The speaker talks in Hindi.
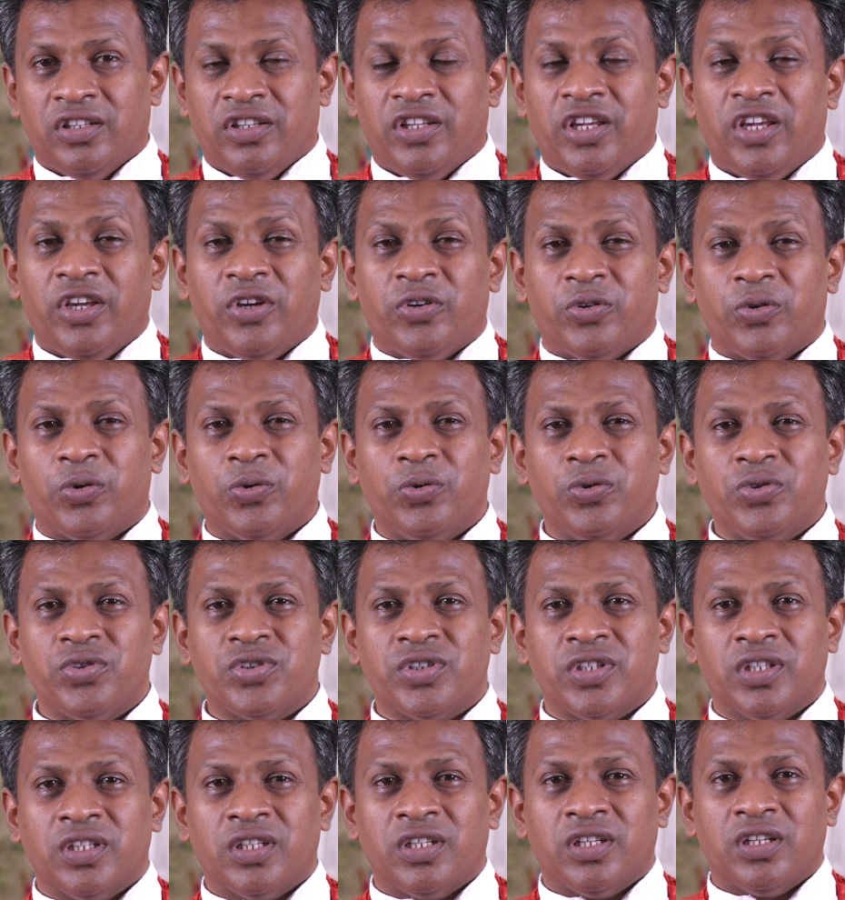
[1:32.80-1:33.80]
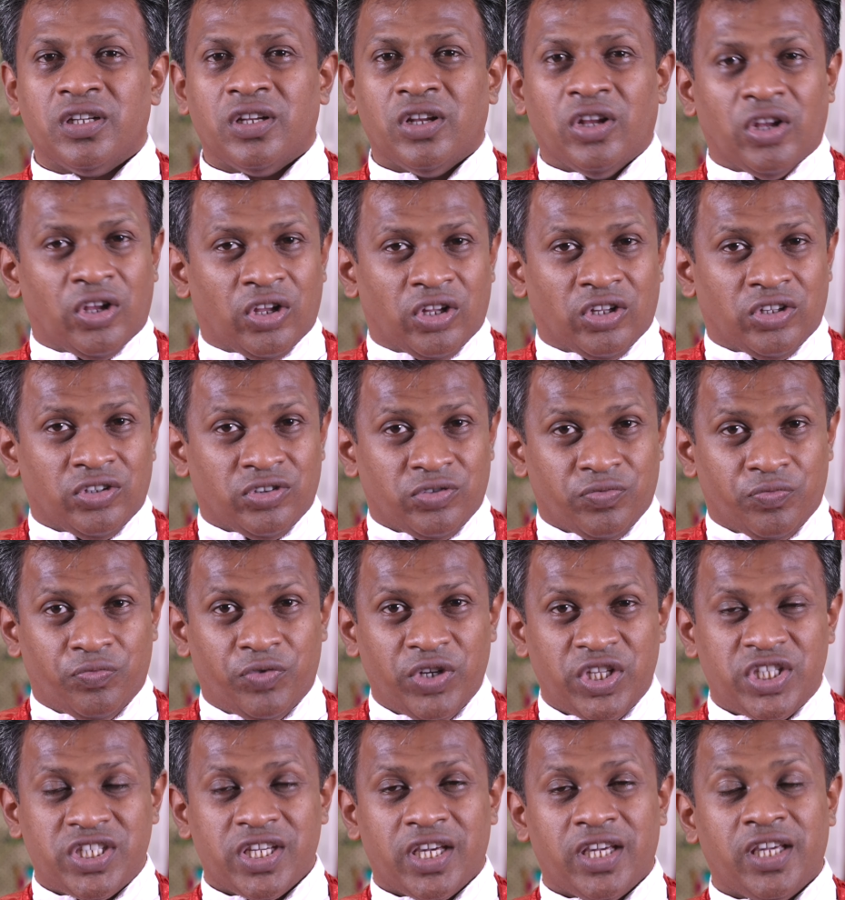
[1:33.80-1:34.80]
ये क्रूस
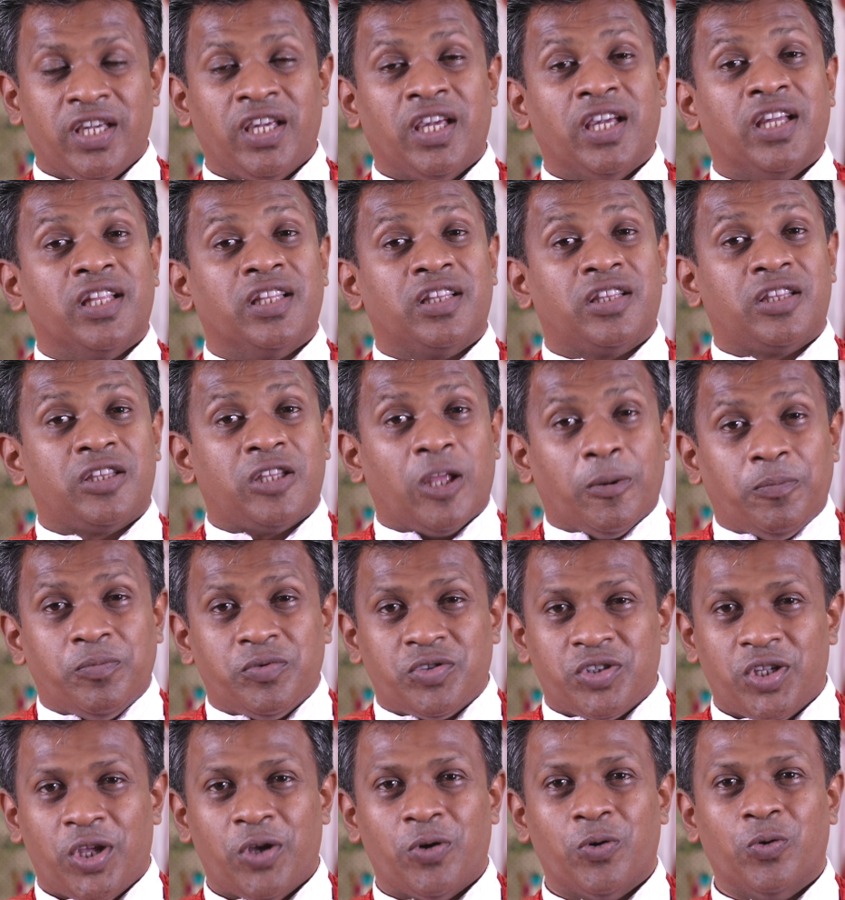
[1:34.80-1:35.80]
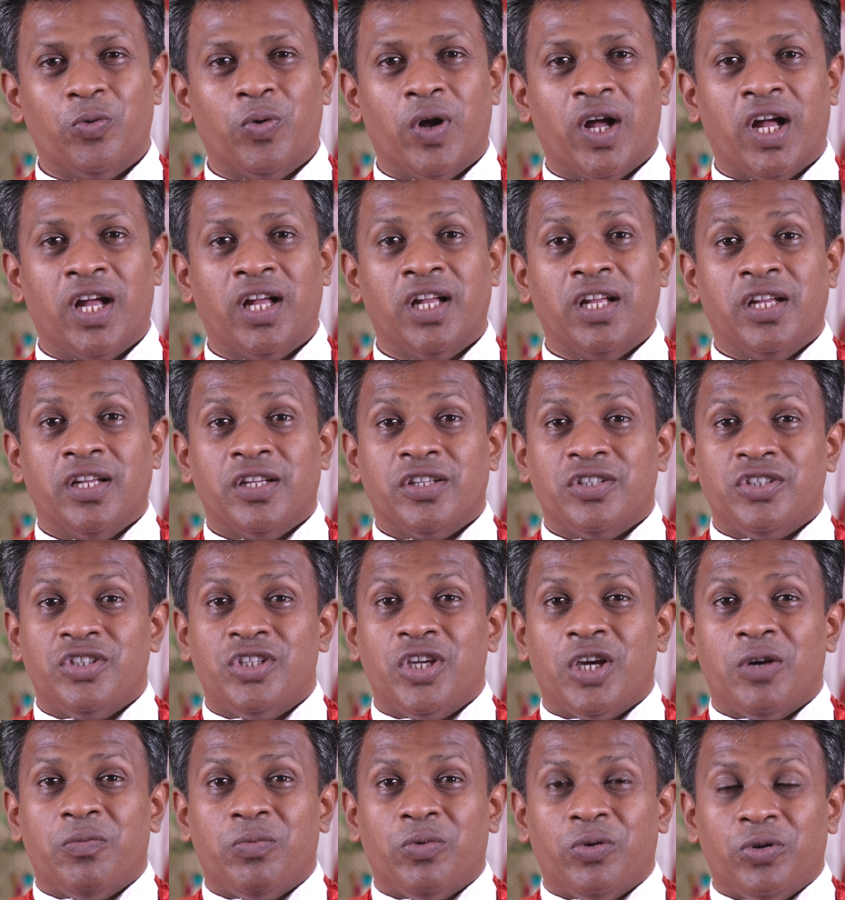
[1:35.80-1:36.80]
विजय तब से हुआ
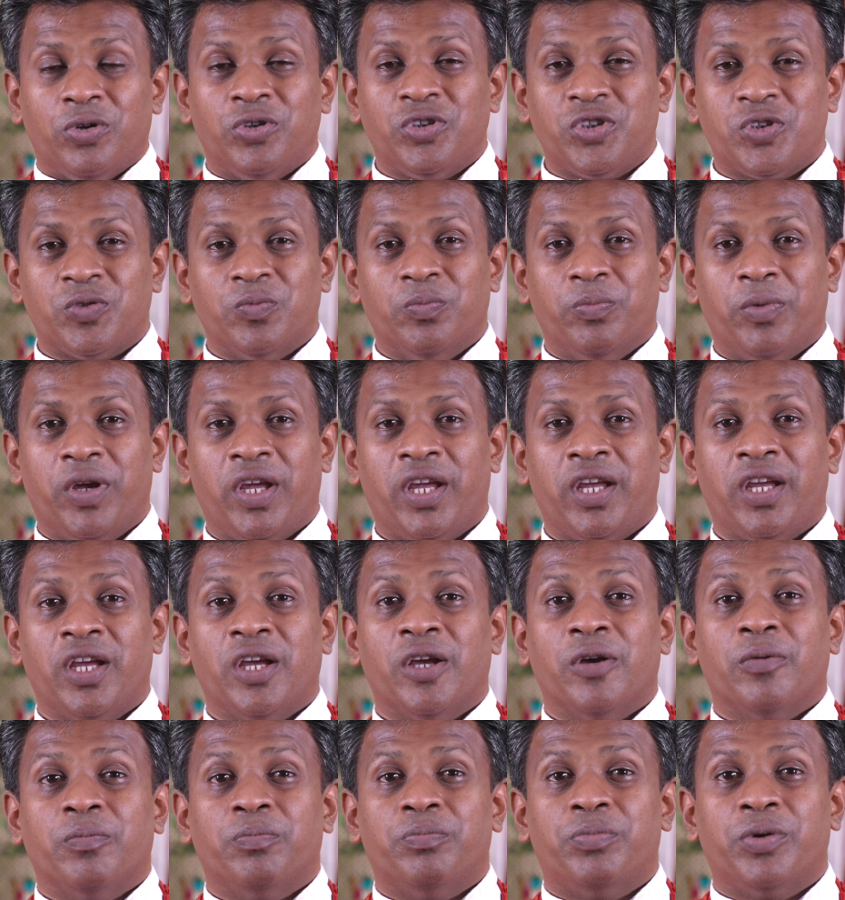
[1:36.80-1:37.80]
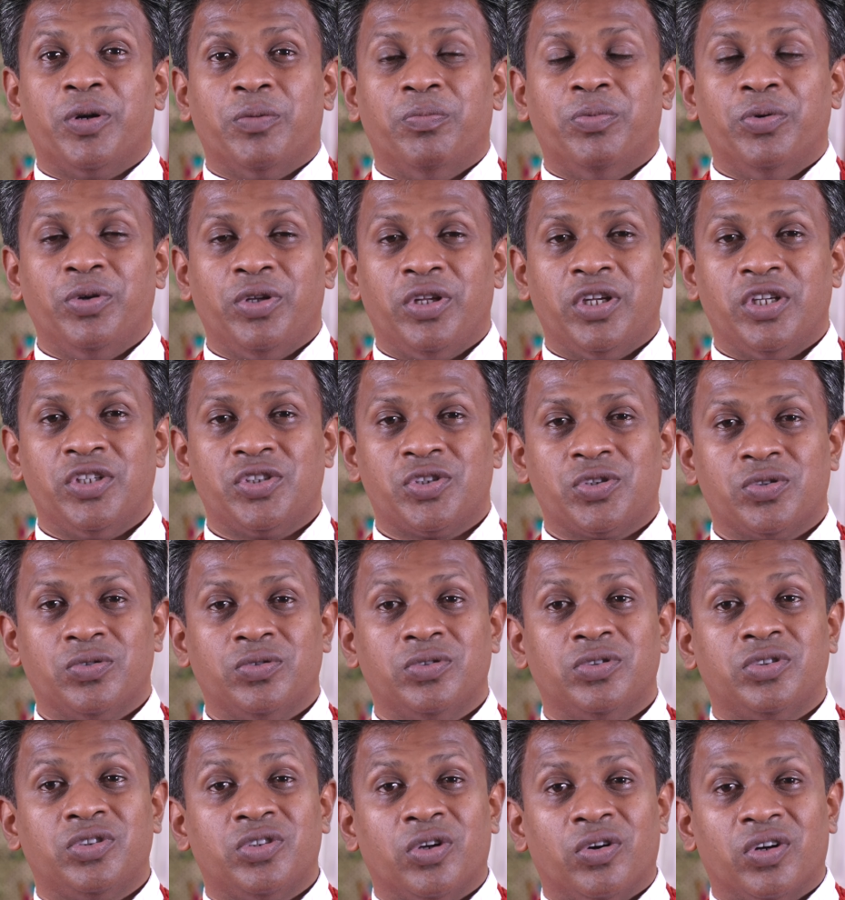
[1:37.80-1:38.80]
जब उसमें प्रभु
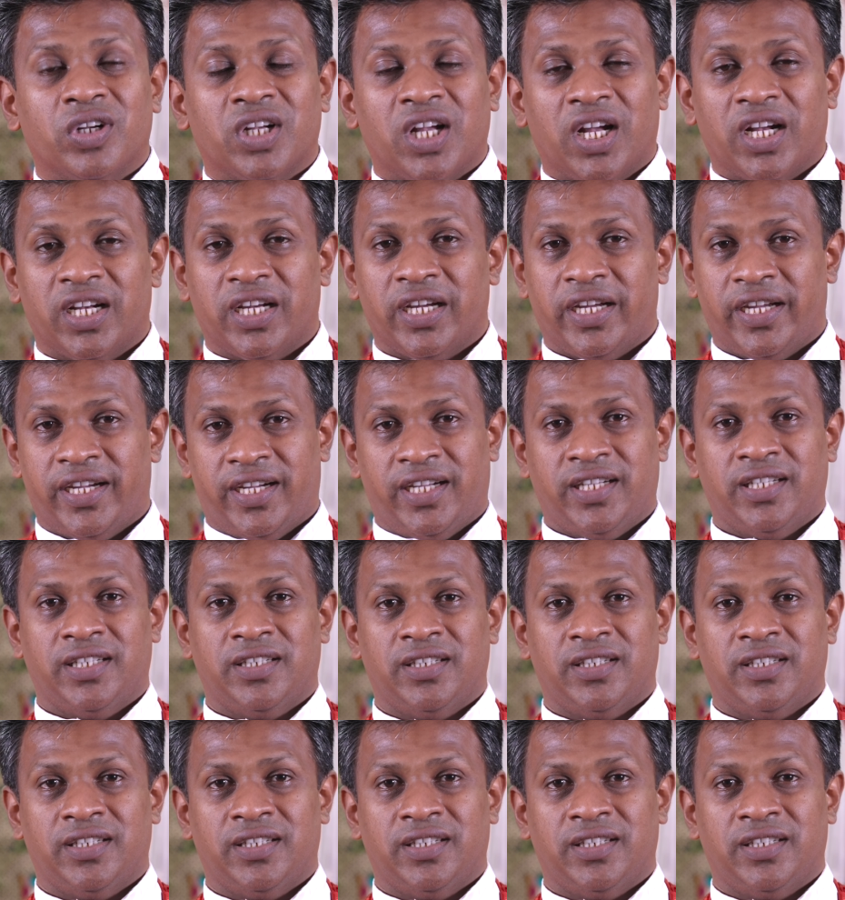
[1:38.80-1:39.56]
येसु ठोका गया